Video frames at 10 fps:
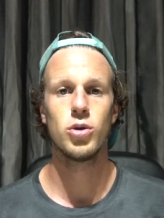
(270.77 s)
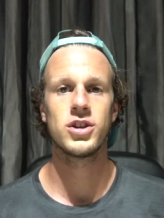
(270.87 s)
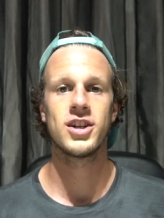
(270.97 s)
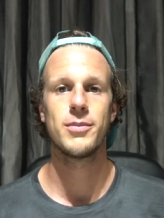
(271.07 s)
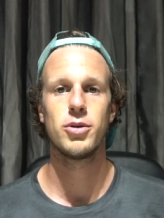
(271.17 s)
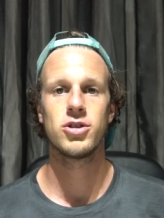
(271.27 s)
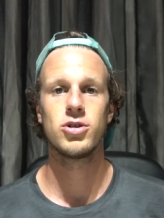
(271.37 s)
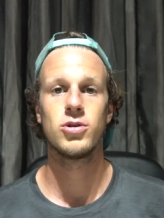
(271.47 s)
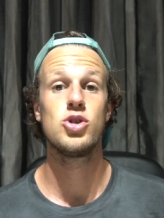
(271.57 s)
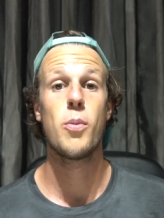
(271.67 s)
Unter dem
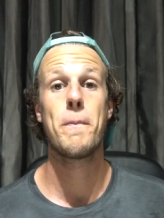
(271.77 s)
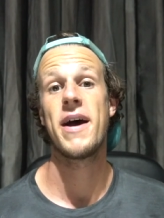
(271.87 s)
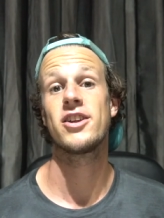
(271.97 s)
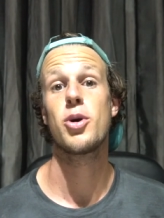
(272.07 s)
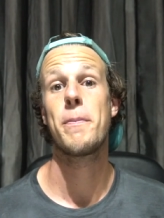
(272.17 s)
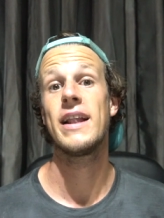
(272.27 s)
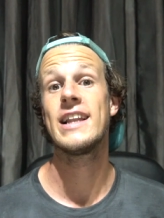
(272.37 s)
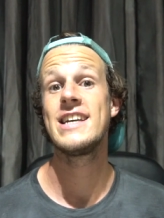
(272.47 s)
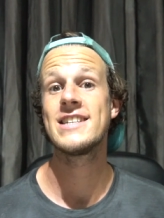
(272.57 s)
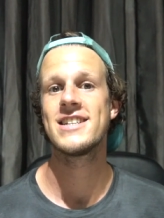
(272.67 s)
Motto You better
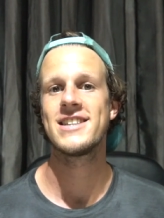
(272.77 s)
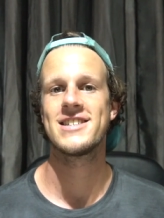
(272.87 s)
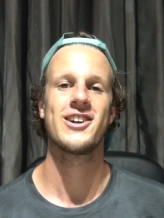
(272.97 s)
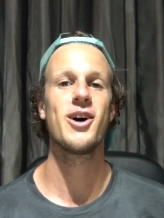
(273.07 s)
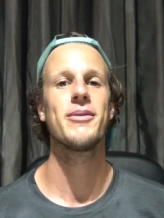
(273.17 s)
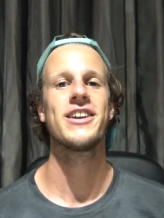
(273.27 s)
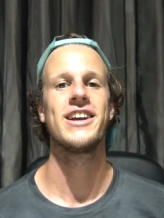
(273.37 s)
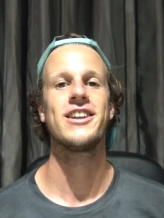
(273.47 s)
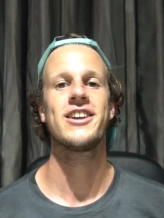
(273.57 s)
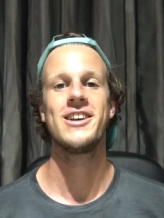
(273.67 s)
believe it kann man
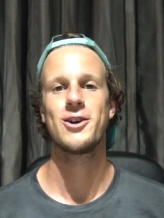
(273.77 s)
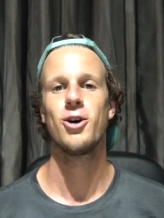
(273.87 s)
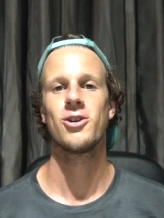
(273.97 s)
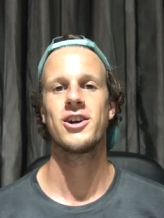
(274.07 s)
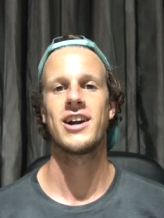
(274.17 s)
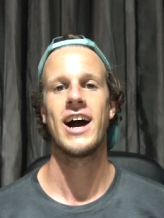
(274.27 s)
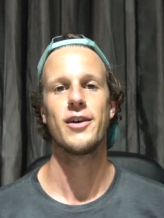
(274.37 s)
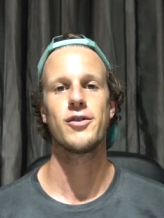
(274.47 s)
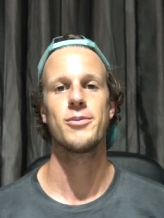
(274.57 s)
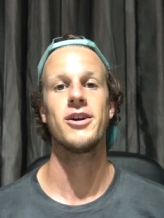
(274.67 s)
in Keycocker
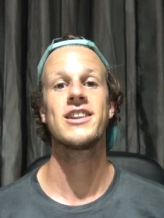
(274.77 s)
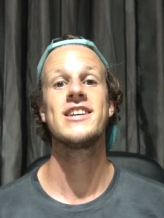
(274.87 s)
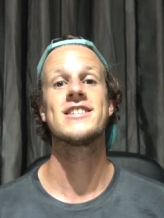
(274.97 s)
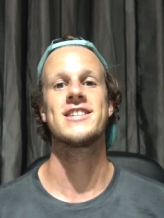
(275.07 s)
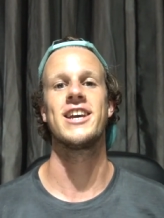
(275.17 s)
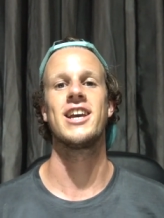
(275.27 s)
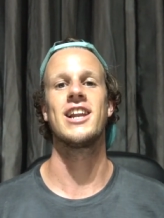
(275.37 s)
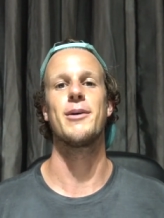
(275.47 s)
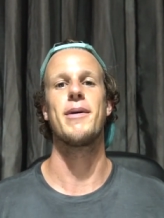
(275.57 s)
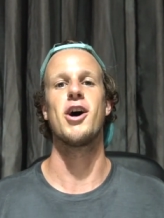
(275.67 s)
einfach mal die
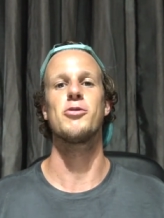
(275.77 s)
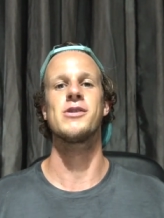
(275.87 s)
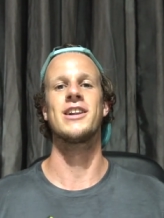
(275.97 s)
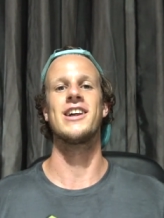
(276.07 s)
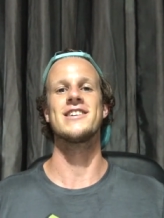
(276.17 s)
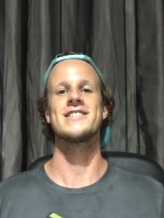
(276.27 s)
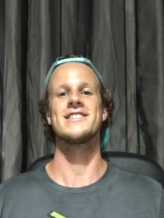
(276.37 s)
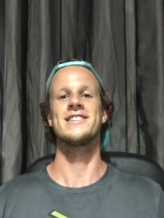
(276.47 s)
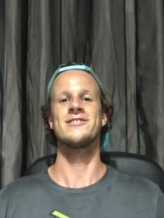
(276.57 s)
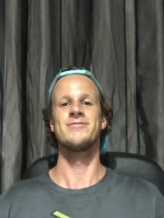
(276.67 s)
Seele baumen
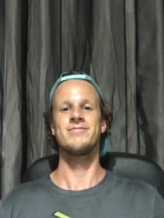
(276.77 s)
lassen.